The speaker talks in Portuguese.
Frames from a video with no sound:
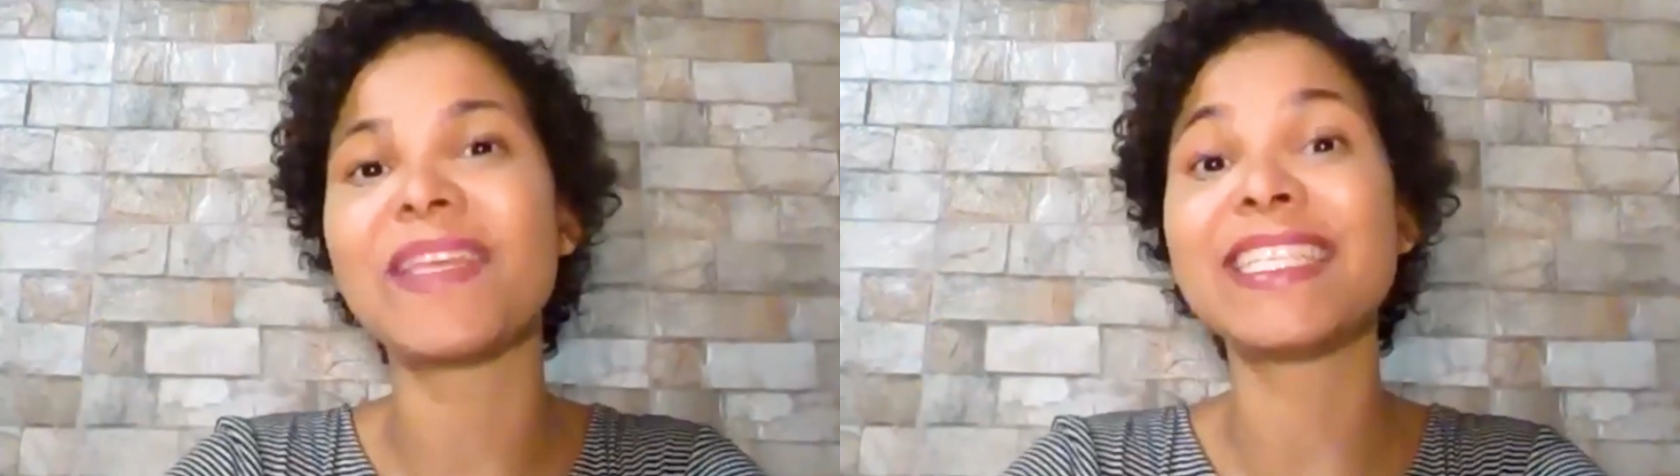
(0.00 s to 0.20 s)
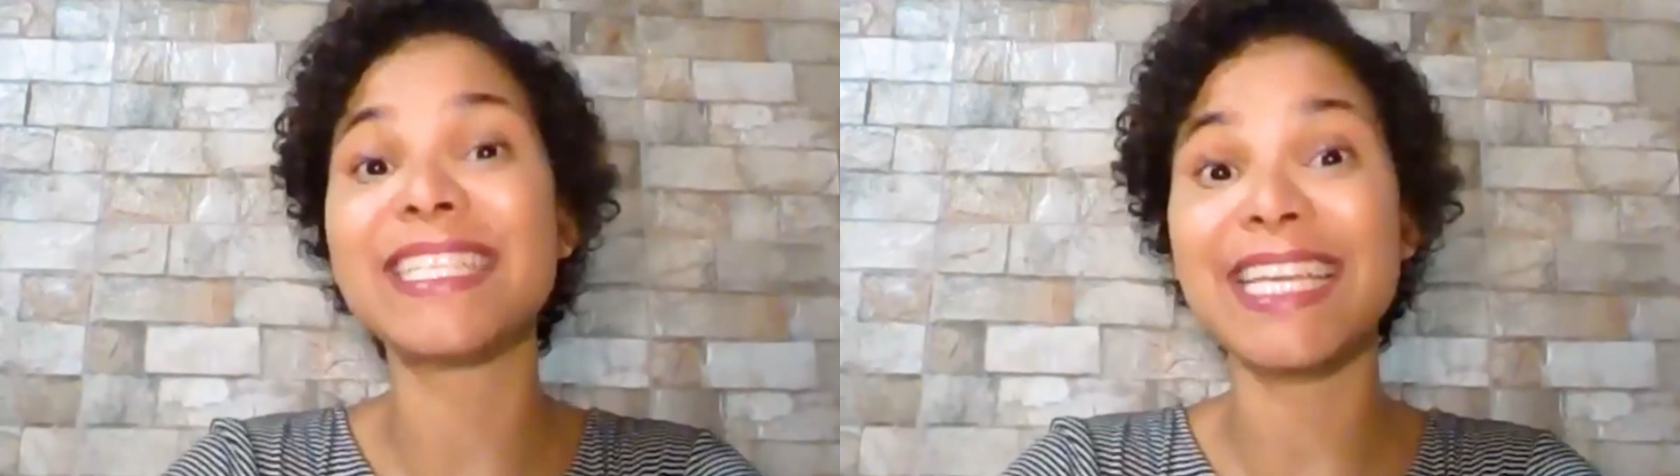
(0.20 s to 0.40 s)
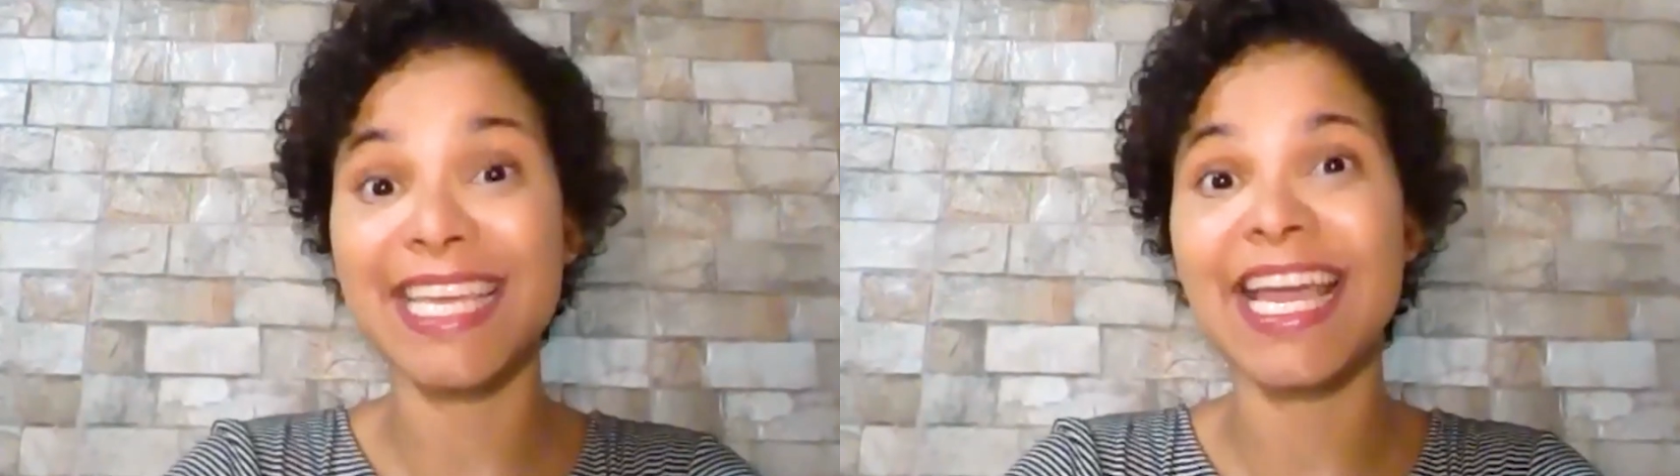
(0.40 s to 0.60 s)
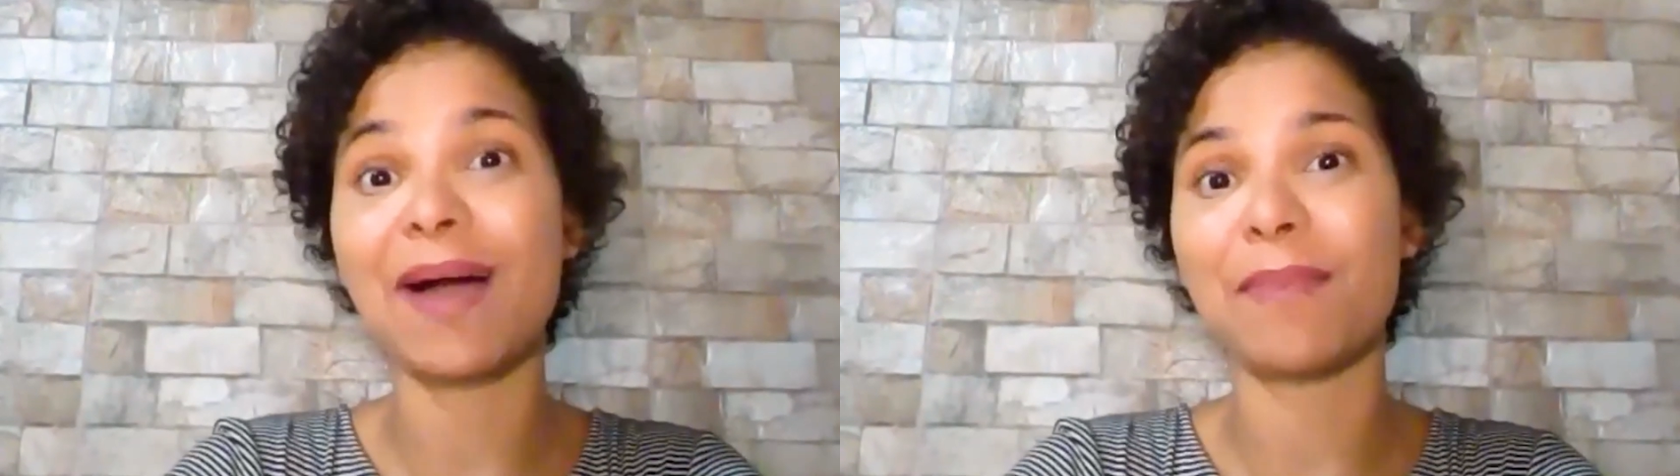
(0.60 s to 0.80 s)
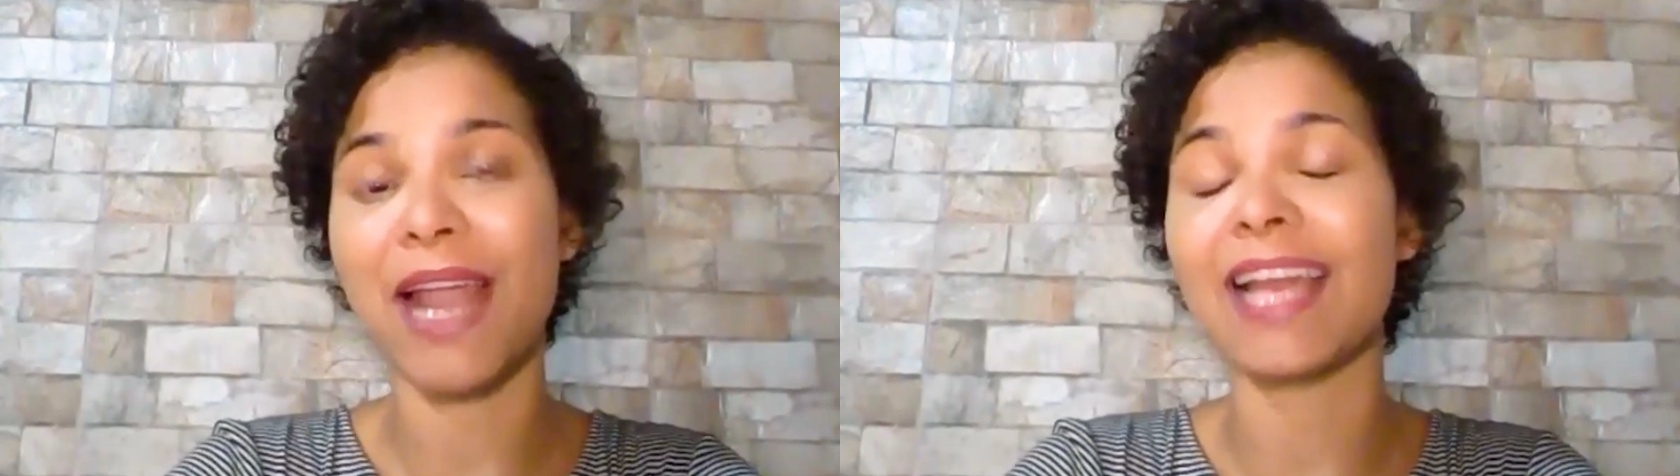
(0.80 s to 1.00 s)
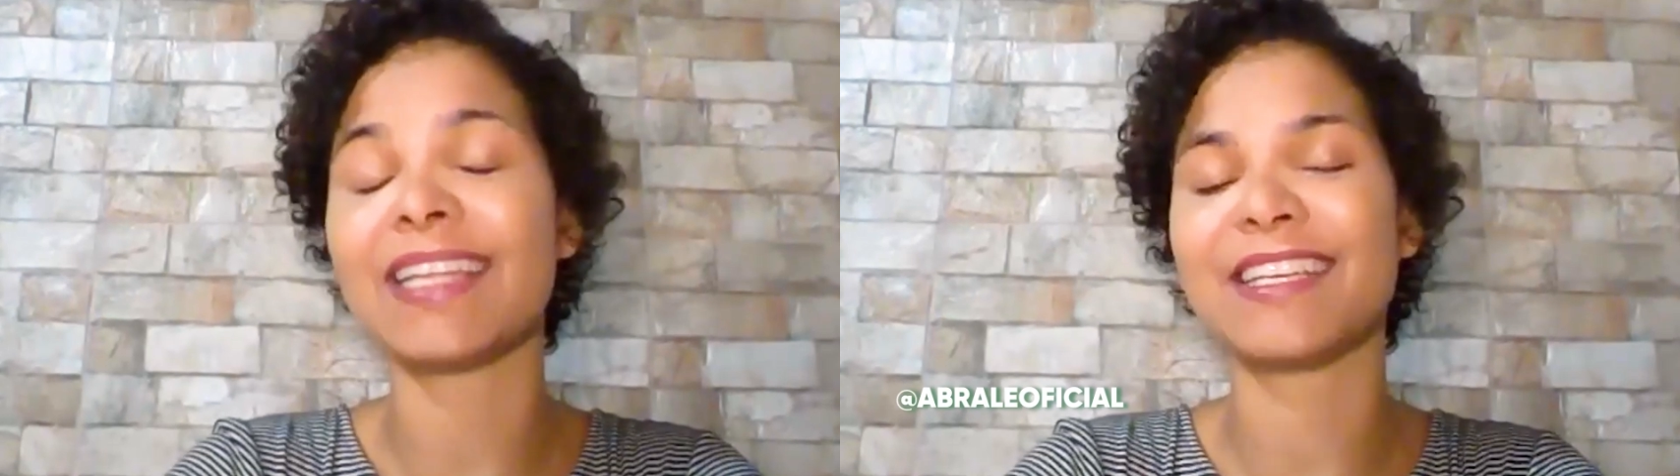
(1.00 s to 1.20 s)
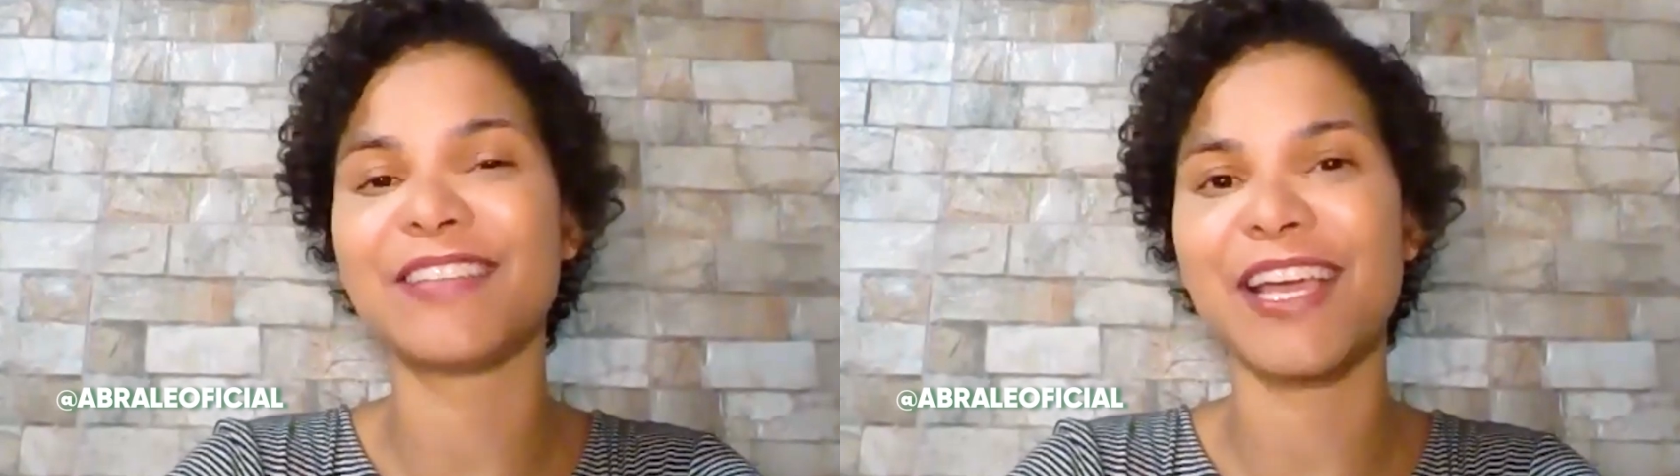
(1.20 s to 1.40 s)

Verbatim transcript: e seguir a Braille nas